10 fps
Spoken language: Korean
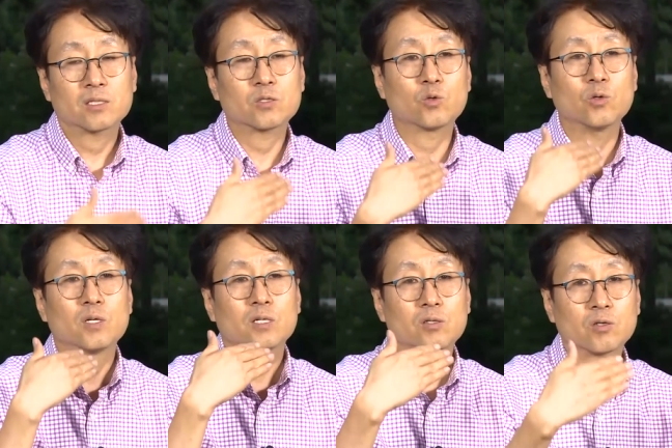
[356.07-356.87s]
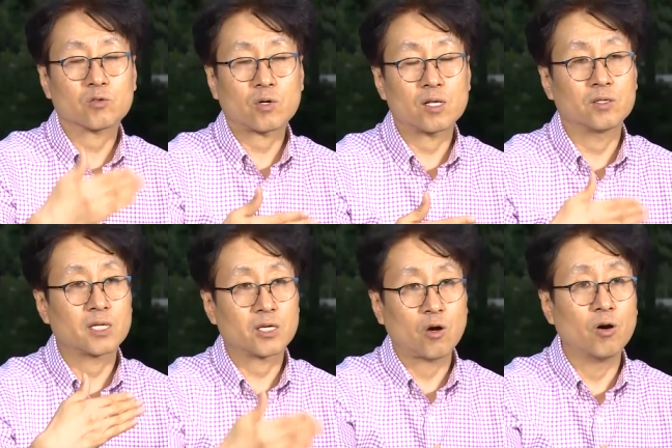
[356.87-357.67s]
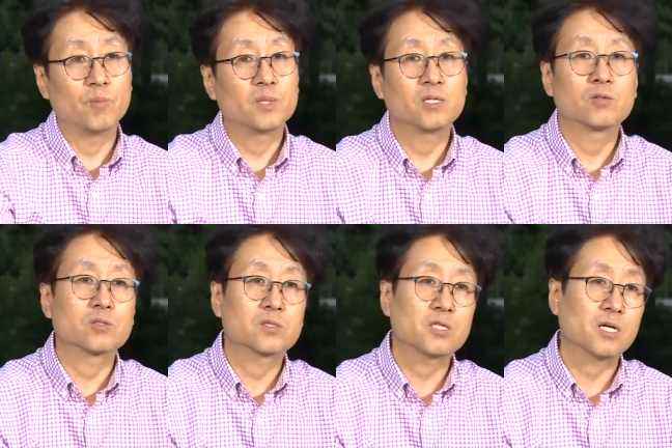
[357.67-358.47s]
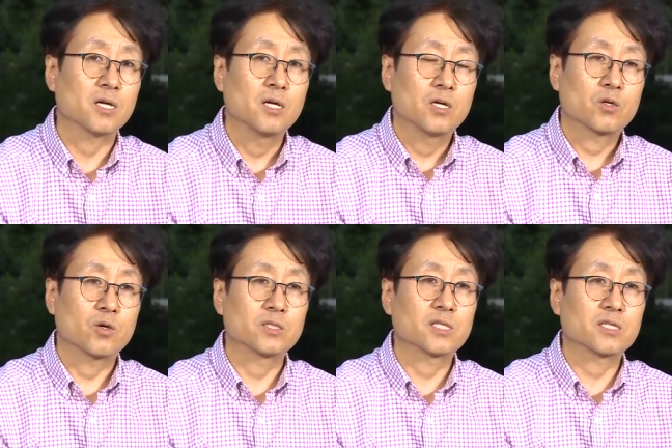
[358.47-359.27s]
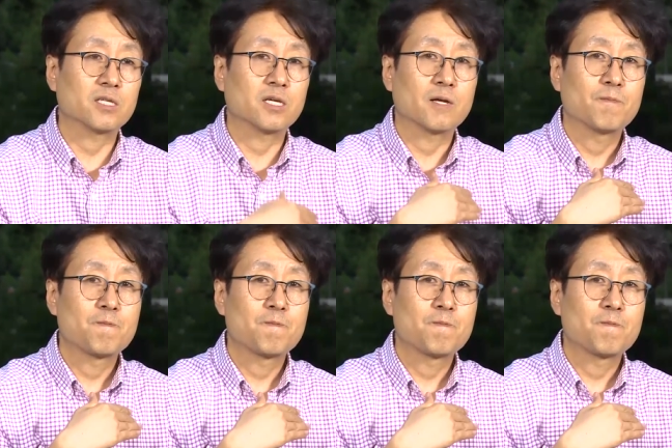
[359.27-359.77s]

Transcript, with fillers: 그리고 그것과 관련된 경험 이런 것들이 굉장히